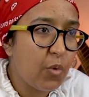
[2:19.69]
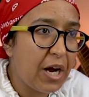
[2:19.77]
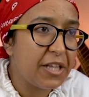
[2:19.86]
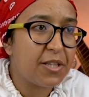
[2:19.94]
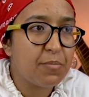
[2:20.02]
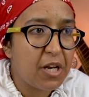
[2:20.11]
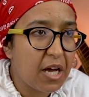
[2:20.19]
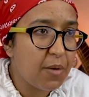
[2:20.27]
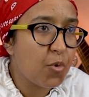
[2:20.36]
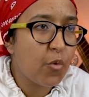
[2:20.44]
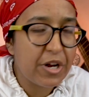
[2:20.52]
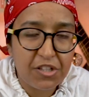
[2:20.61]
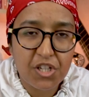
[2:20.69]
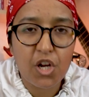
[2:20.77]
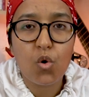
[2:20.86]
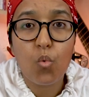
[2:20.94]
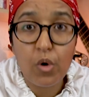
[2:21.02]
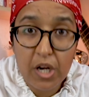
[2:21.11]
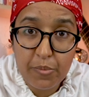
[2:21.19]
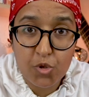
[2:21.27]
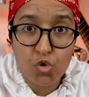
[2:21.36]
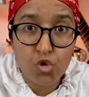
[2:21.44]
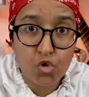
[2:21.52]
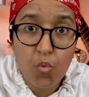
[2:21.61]
واحد من الابوين ديالو ولا
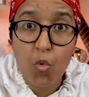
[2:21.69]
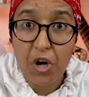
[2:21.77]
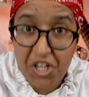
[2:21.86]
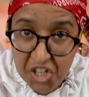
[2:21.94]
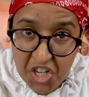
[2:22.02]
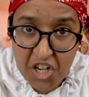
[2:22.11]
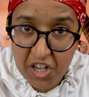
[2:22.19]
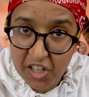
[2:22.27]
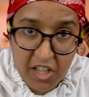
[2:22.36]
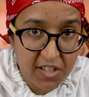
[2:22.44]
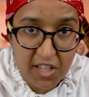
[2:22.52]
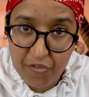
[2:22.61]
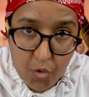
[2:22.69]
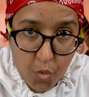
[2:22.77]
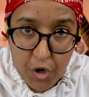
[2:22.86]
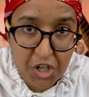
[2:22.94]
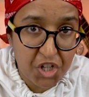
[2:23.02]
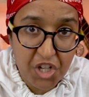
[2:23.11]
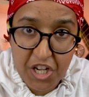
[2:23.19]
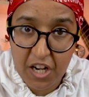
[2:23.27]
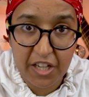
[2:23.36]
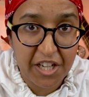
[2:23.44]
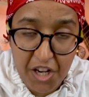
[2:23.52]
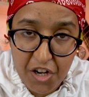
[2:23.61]
بجوجهم وحشيين كيتصرفوا
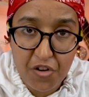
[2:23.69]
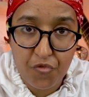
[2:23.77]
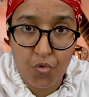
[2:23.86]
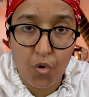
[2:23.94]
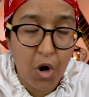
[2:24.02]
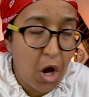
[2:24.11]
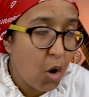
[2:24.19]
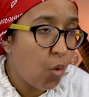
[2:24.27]
بوحشيه كيعنفوا